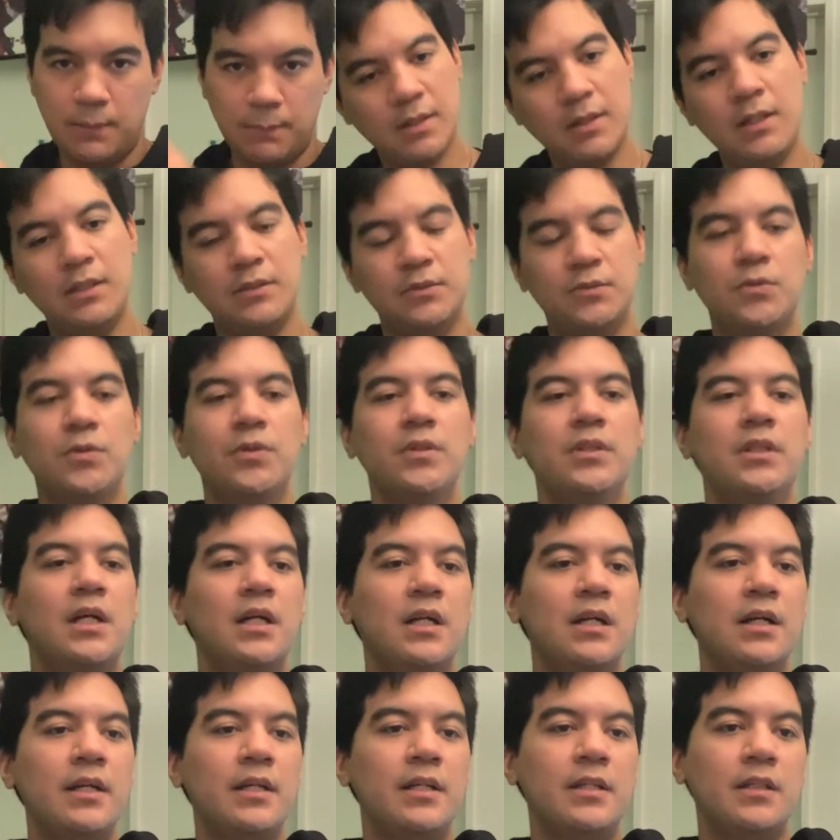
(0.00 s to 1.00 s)
なんかそういう
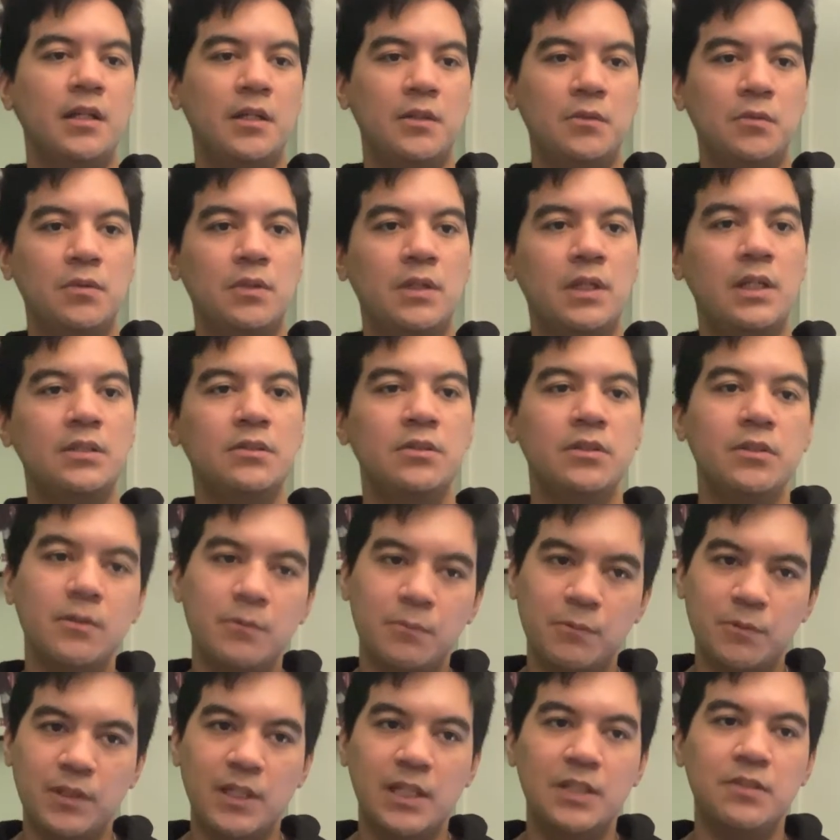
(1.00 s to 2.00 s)
流れになるのかそれとも
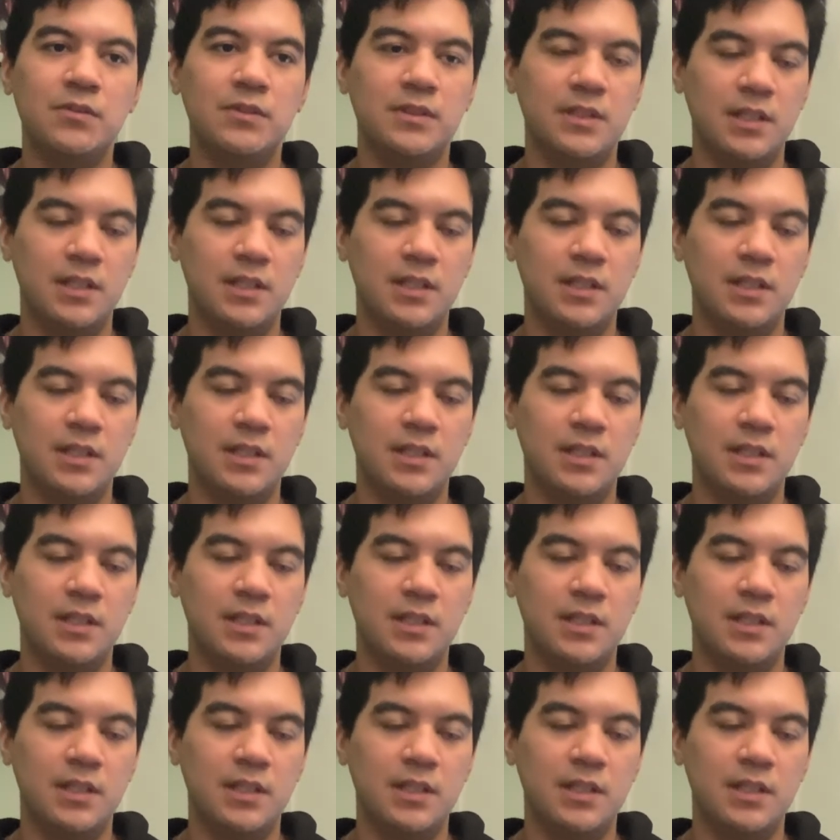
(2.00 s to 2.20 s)
モナイト